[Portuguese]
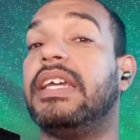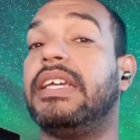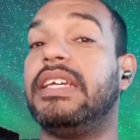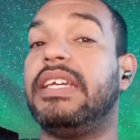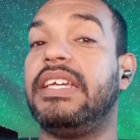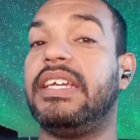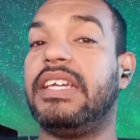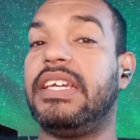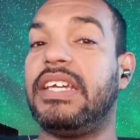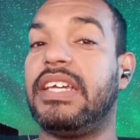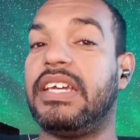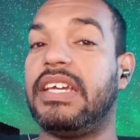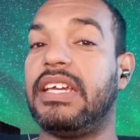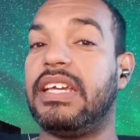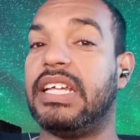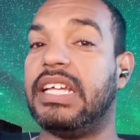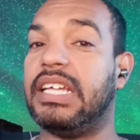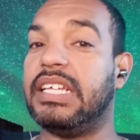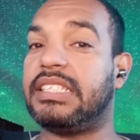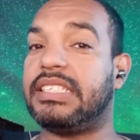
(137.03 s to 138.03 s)

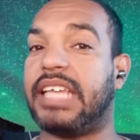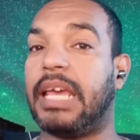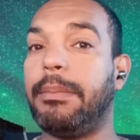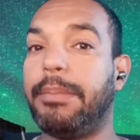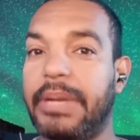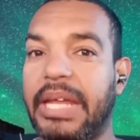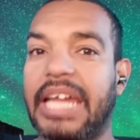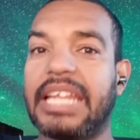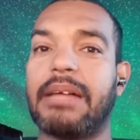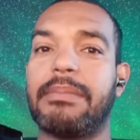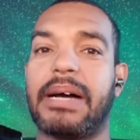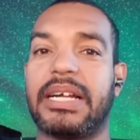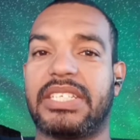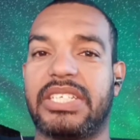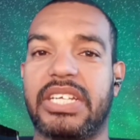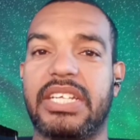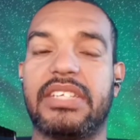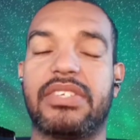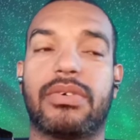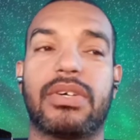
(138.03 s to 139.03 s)
E, e, sempre ela
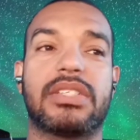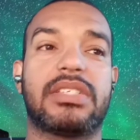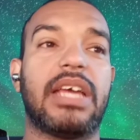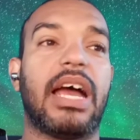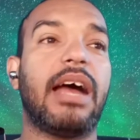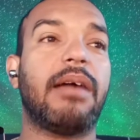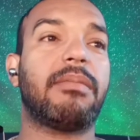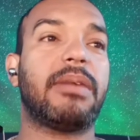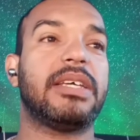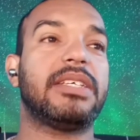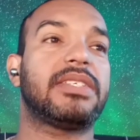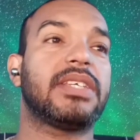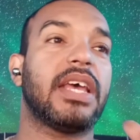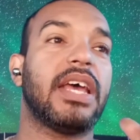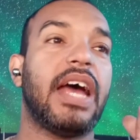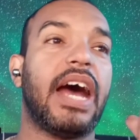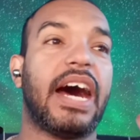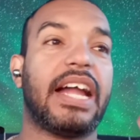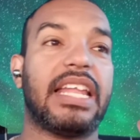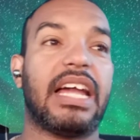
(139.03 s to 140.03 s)
batia nesse conto assim, ah, mas
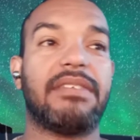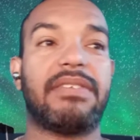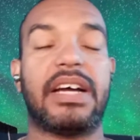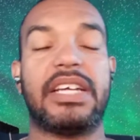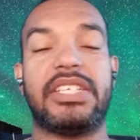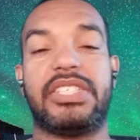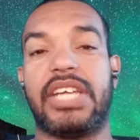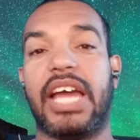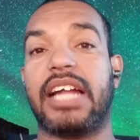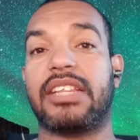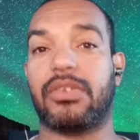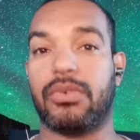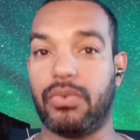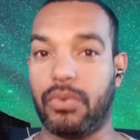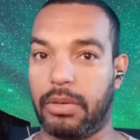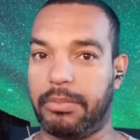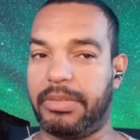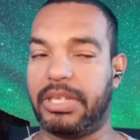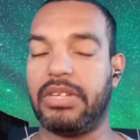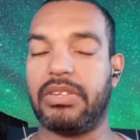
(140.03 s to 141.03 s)
a Lava Jato, e o
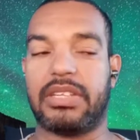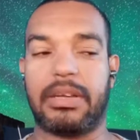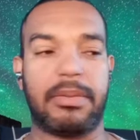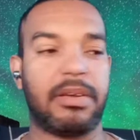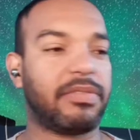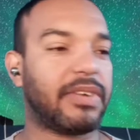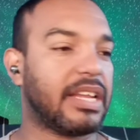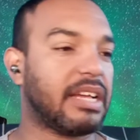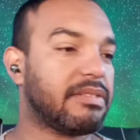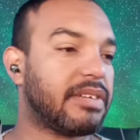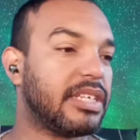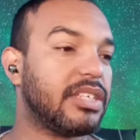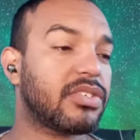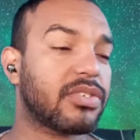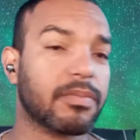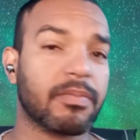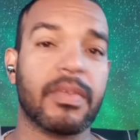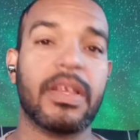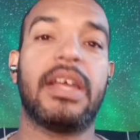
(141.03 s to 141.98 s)
Emílio também falava isso,